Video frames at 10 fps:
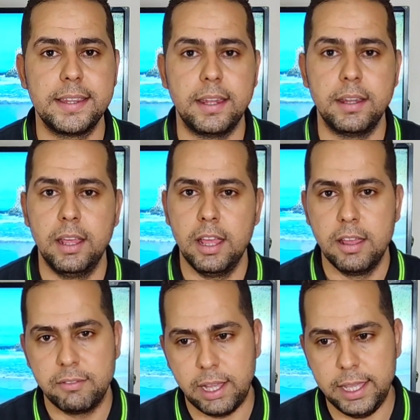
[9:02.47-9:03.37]
جدا
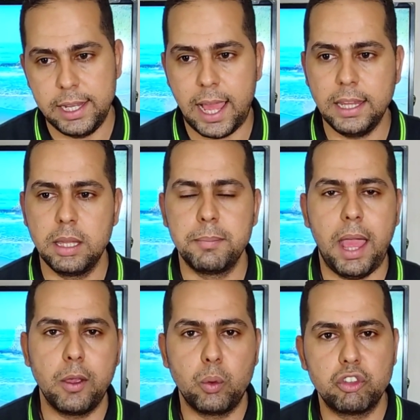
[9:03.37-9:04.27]
فالى حد
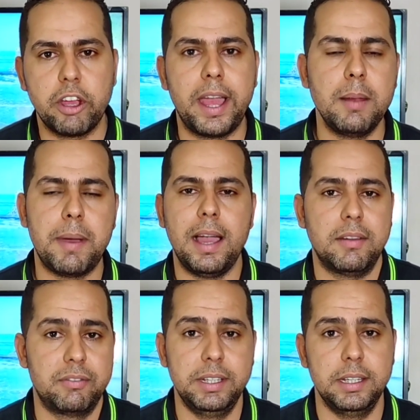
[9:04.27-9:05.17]
ما هيكون شغال
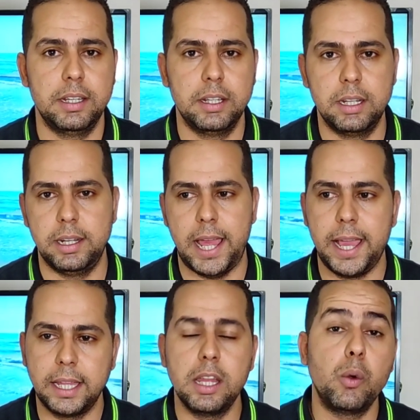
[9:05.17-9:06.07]
معاك في
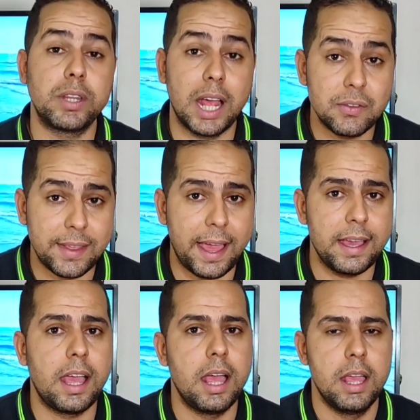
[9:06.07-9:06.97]
الحاجه دي لو انت عايز
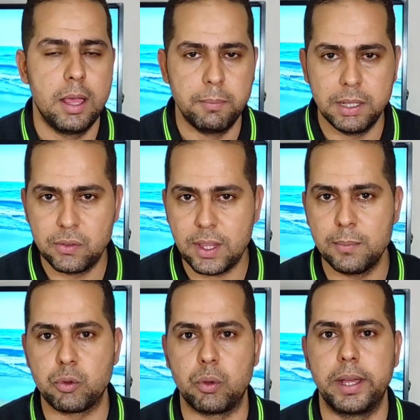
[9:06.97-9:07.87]
حاجه من
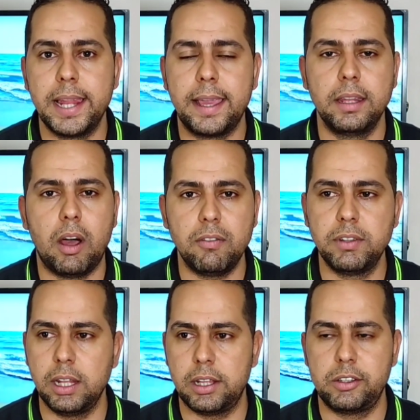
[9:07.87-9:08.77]
سامسونج لكن
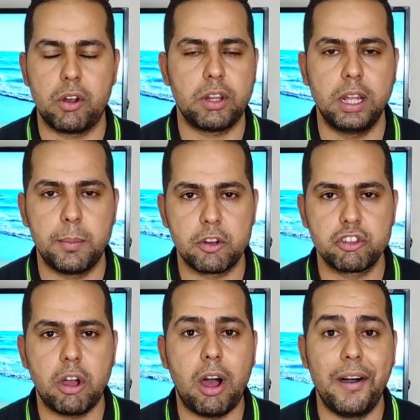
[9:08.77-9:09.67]
افضل اختيارات انا
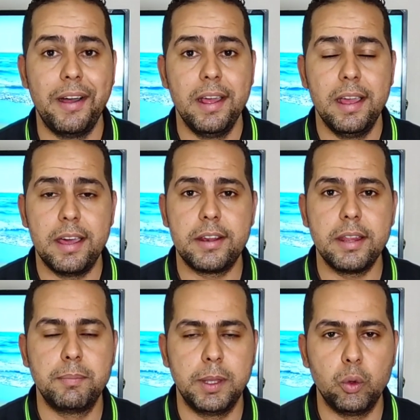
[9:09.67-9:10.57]
برشحها
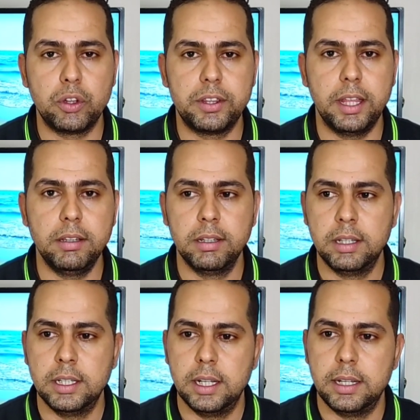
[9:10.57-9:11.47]
الريدمي نوت 10
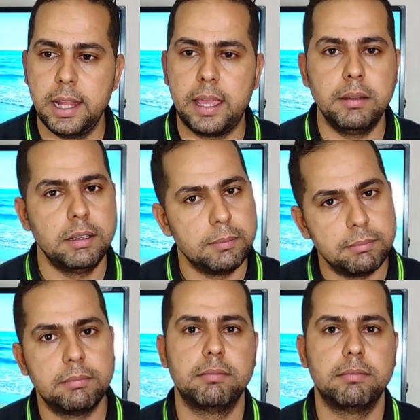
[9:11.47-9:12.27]
لكن